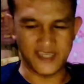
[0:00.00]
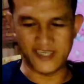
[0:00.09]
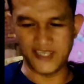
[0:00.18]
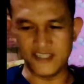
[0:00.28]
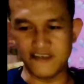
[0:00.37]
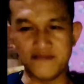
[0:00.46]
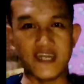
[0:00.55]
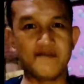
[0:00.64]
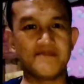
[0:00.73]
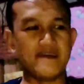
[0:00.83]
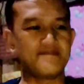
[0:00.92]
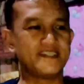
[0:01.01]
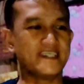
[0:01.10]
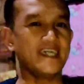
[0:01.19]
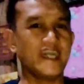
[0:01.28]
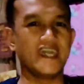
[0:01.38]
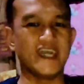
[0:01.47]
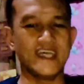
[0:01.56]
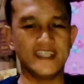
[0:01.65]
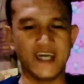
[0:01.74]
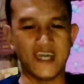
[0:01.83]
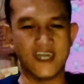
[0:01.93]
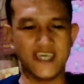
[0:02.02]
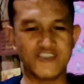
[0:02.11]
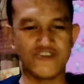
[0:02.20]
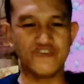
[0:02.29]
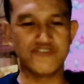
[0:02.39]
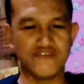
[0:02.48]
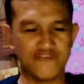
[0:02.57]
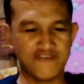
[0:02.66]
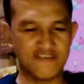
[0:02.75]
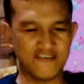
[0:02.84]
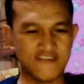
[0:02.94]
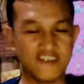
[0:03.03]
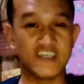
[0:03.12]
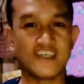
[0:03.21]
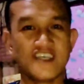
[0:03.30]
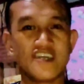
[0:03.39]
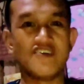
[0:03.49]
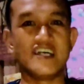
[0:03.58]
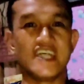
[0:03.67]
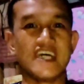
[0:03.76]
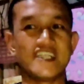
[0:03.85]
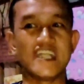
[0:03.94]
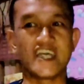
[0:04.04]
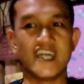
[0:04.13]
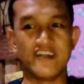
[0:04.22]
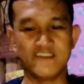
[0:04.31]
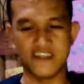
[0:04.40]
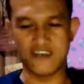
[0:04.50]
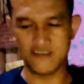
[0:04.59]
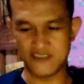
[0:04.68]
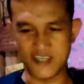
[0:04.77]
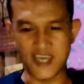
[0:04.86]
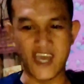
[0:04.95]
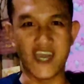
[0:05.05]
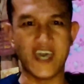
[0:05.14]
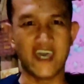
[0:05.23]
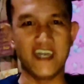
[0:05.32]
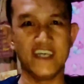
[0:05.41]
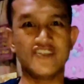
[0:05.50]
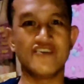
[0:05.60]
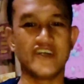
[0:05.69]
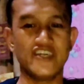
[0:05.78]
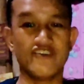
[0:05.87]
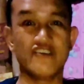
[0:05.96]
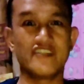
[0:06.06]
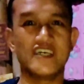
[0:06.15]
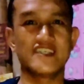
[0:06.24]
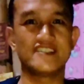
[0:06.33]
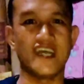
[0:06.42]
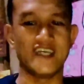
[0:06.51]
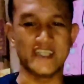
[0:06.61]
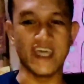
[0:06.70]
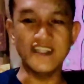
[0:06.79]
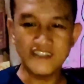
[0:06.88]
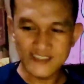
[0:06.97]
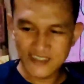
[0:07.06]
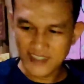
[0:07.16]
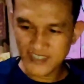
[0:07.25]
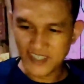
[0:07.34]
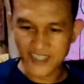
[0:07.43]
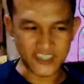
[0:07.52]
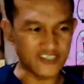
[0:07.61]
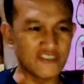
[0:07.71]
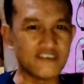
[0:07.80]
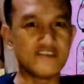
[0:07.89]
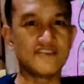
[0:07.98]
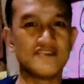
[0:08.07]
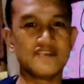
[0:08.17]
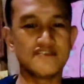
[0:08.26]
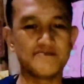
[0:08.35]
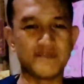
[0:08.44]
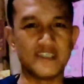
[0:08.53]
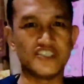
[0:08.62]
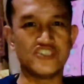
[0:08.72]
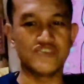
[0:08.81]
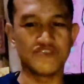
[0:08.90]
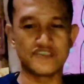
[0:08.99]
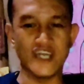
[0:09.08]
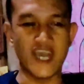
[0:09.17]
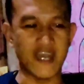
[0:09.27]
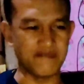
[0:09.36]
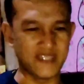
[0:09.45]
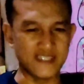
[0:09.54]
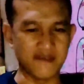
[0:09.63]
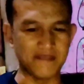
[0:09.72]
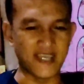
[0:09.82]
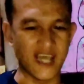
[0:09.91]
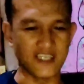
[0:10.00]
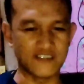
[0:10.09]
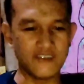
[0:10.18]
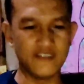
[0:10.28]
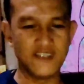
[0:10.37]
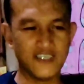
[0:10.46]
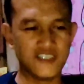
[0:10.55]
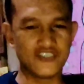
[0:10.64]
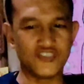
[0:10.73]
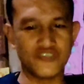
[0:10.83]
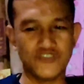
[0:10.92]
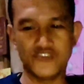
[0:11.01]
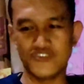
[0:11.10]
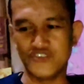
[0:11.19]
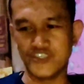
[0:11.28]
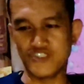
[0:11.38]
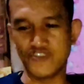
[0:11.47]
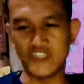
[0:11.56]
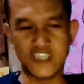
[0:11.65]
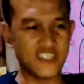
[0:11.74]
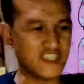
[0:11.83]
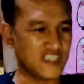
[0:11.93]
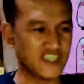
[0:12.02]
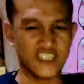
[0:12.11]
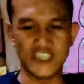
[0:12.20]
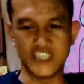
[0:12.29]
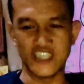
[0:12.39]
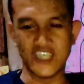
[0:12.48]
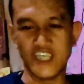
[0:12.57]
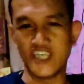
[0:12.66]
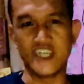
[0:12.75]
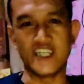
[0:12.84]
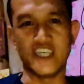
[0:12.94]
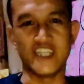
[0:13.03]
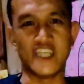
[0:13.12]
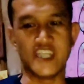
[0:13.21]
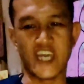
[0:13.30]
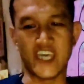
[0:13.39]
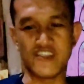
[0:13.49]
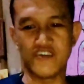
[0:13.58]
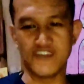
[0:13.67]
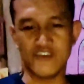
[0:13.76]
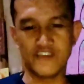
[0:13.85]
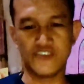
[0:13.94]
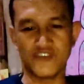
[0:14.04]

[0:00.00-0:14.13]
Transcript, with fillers: Hello mga papsi, ayan, uh, ito yung gawa natin ngayon, no? Uh, ito ay order sa atin. Itong pandisyosa, apat na piraso. Don't forget so, like, follow, ito, and share Facebook page Richard's Vlog.